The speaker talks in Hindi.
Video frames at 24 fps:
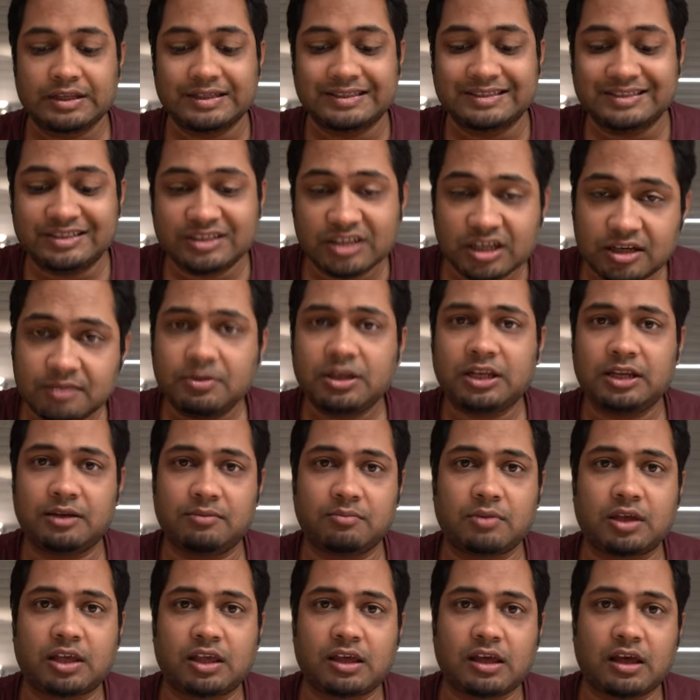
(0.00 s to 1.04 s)
जर्मनी
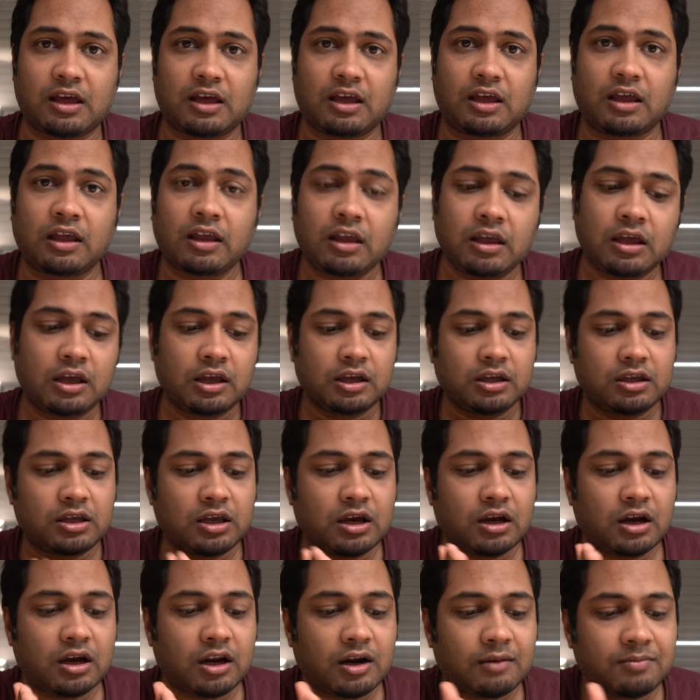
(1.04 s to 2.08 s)
में क्या है कि
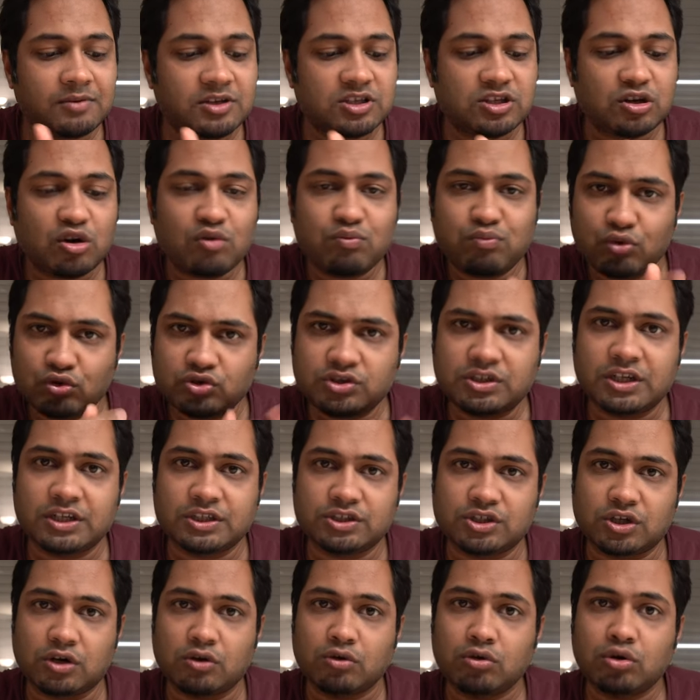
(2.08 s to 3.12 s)
अगर आप किसी को पूछने
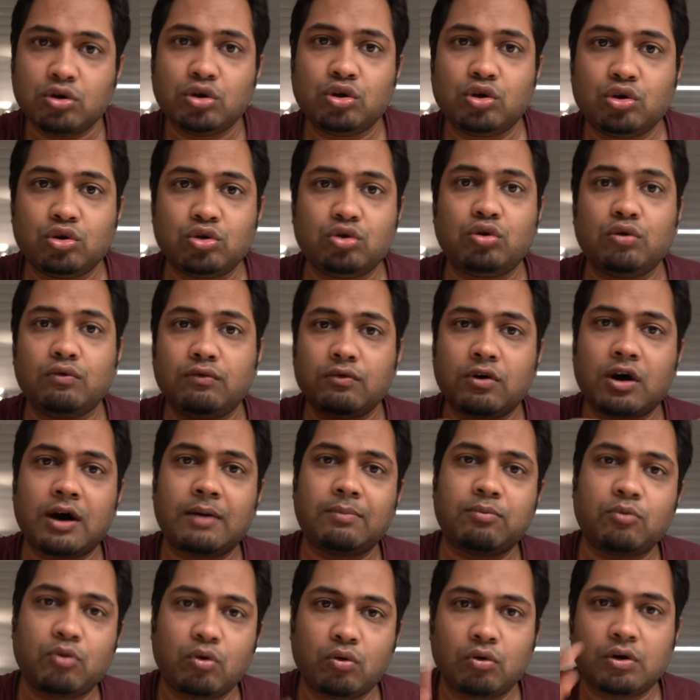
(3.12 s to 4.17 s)
जाओ तो वो
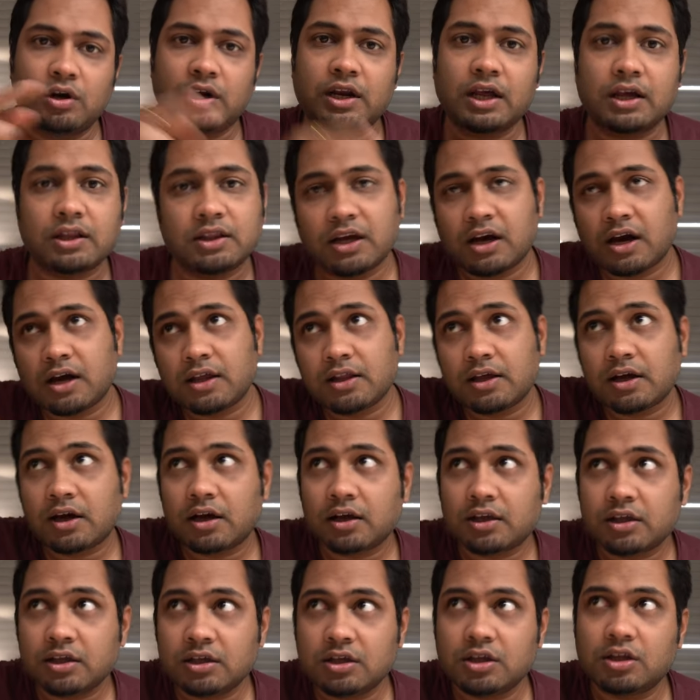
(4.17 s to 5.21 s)
आपको उल्टा दिखा देगा
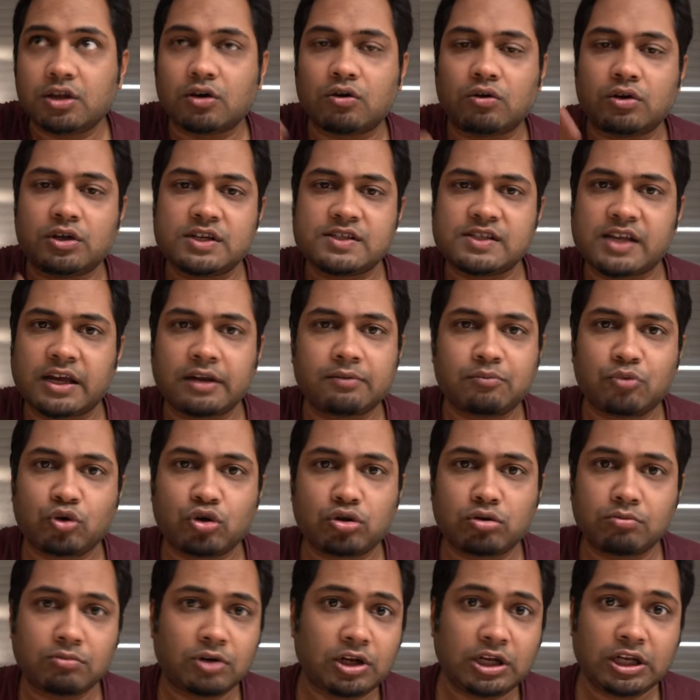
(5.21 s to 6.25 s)
कि ये देखो ये साइन बोर्ड
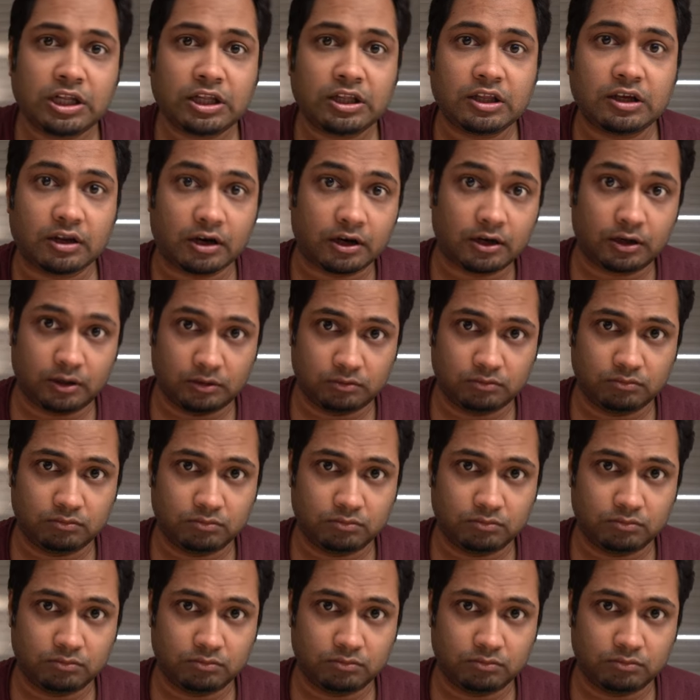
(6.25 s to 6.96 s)
तुम्हें नहीं दिख रहा